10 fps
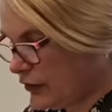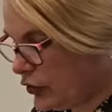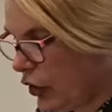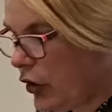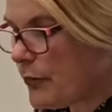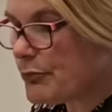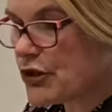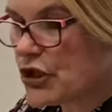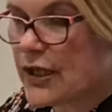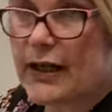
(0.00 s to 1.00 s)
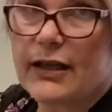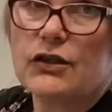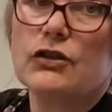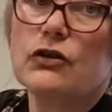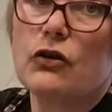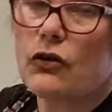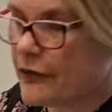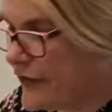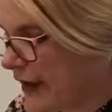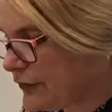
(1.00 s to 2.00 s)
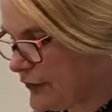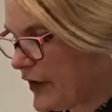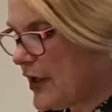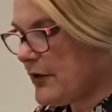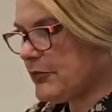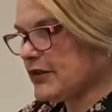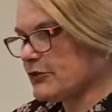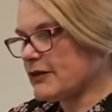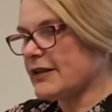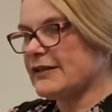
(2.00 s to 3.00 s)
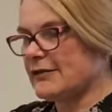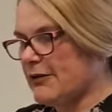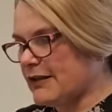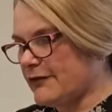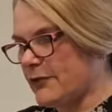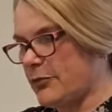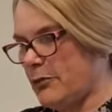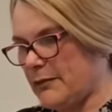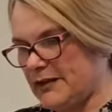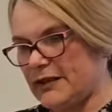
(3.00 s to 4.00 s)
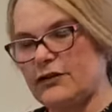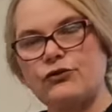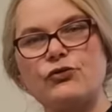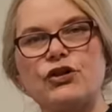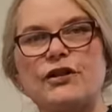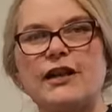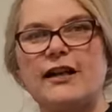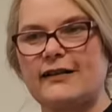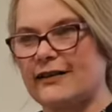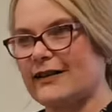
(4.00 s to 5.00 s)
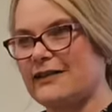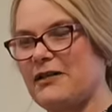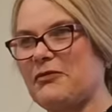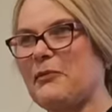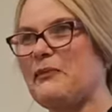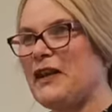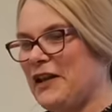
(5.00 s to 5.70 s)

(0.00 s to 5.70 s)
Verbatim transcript: To przelać do kwiatów. Mi tutaj jest łatwiej, bo mam taki duży garnek, nie mam